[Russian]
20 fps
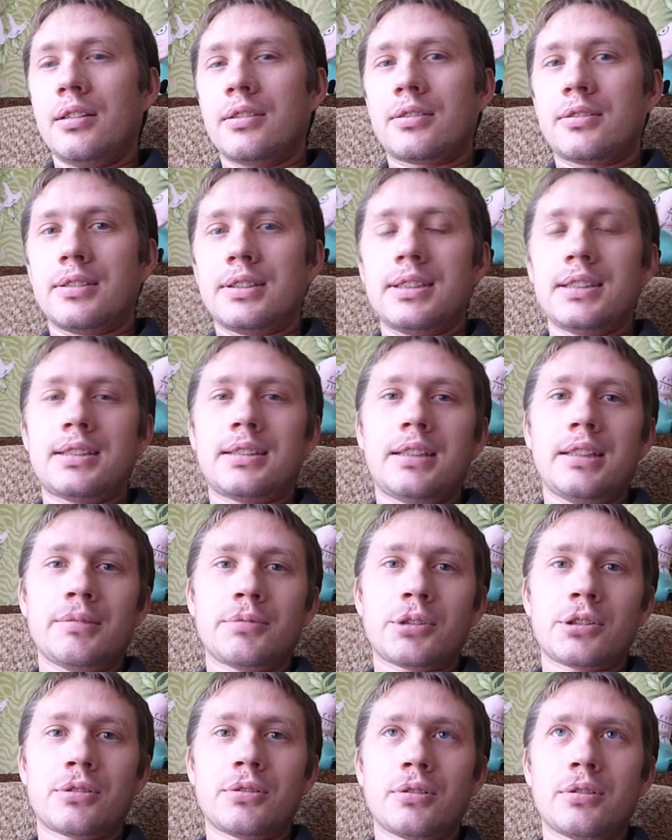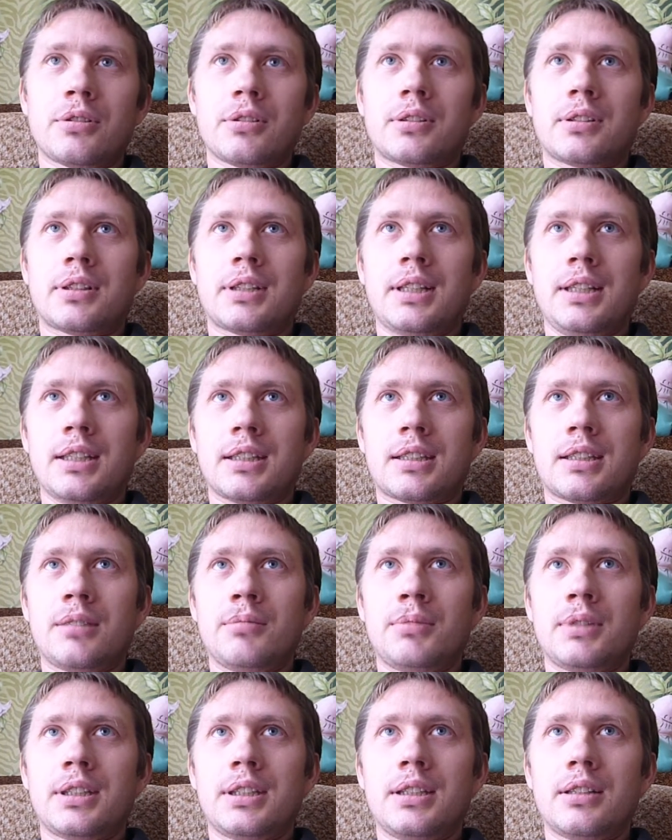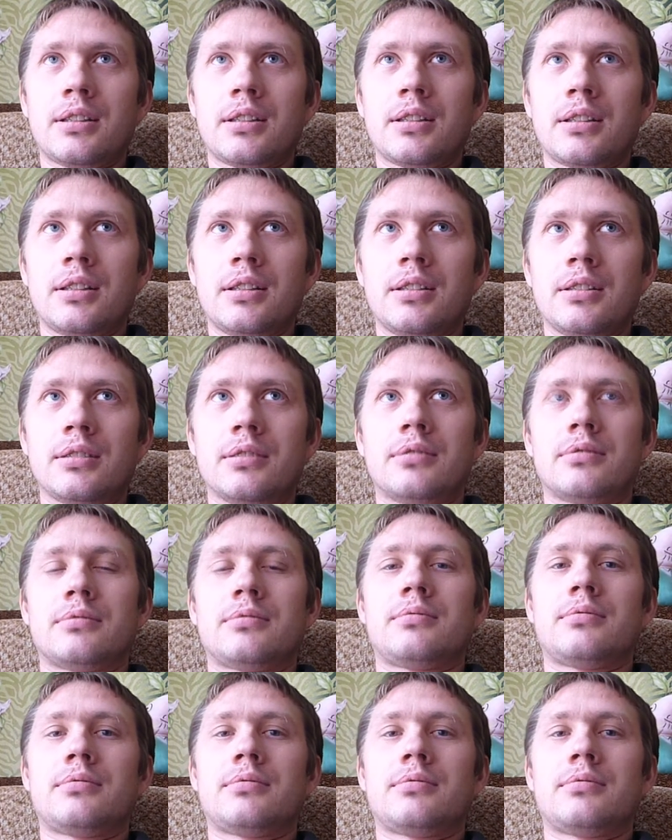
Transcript: В связи с тем, что клетки мы делали